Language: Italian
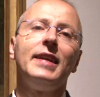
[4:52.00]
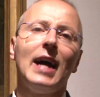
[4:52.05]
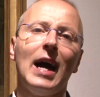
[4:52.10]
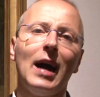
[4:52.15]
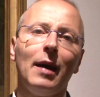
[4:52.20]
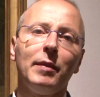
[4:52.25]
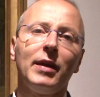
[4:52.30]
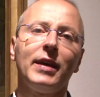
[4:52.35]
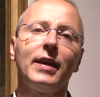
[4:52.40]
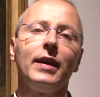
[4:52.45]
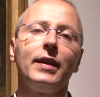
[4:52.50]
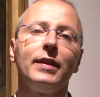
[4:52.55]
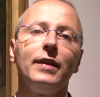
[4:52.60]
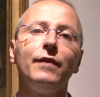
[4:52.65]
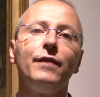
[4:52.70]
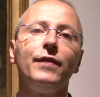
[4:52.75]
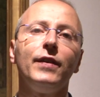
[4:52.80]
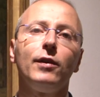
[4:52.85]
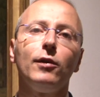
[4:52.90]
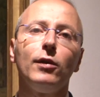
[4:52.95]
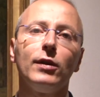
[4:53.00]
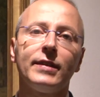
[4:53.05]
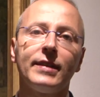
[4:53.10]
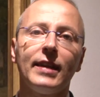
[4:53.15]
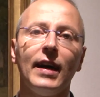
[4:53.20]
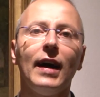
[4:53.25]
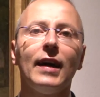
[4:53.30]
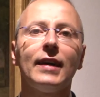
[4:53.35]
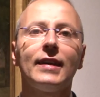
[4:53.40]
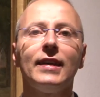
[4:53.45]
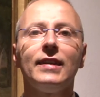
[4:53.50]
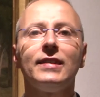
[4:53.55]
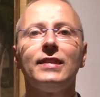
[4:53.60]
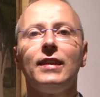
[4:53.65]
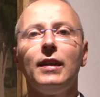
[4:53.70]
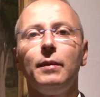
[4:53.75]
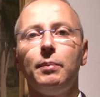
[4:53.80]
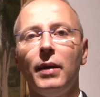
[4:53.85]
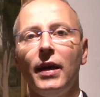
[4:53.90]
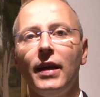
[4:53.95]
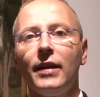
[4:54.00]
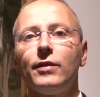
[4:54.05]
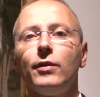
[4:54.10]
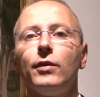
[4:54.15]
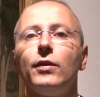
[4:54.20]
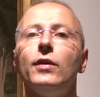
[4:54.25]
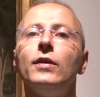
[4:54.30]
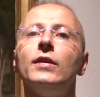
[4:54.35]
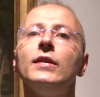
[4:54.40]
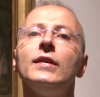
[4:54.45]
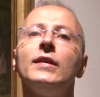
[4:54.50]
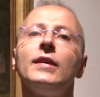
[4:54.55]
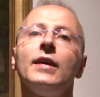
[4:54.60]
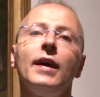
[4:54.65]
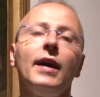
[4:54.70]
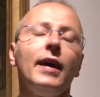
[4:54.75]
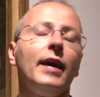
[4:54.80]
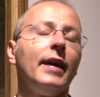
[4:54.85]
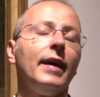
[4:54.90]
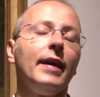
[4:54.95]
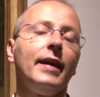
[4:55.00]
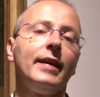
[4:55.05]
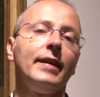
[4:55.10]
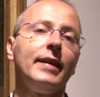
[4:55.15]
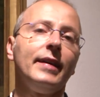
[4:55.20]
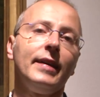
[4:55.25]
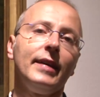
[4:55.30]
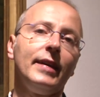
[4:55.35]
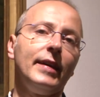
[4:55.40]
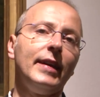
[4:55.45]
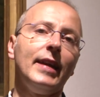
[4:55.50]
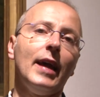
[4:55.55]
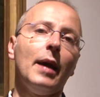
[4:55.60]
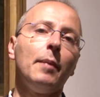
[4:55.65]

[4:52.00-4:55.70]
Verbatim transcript: dinamiche e difficoltà che si ripetono eh, eh, in